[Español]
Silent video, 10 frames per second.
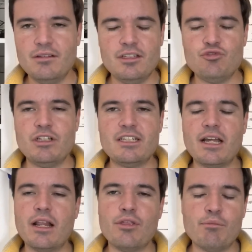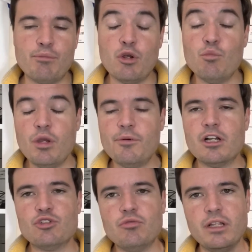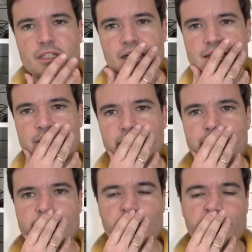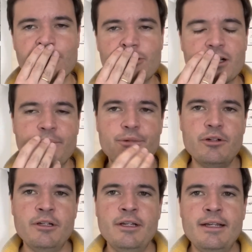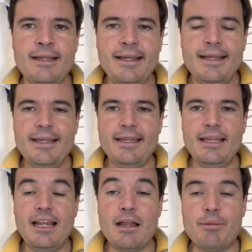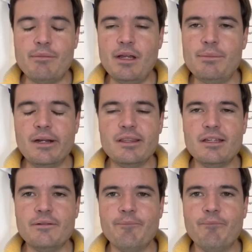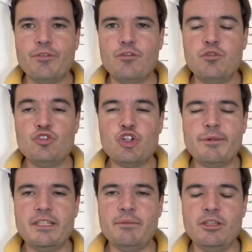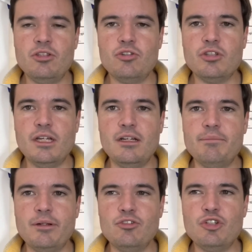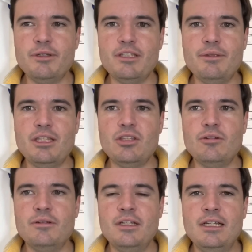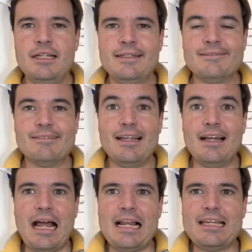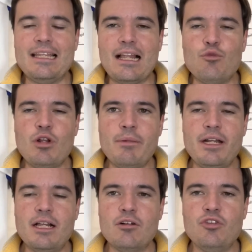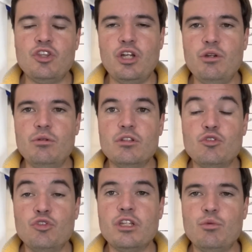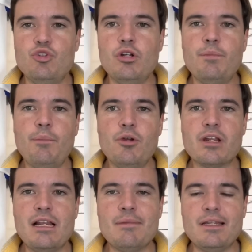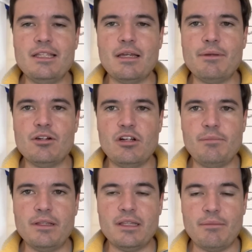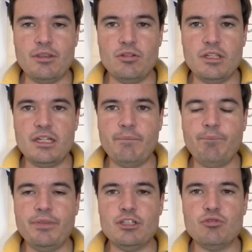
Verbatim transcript: es una exageración, pero muy pocas jugadas en las que el Madrid pasó del centro del campo en la primera parte. Fue un sometimiento total, pero un sometimiento al que de alguna manera contribuyó el propio Real Madrid también con el planteamiento de, su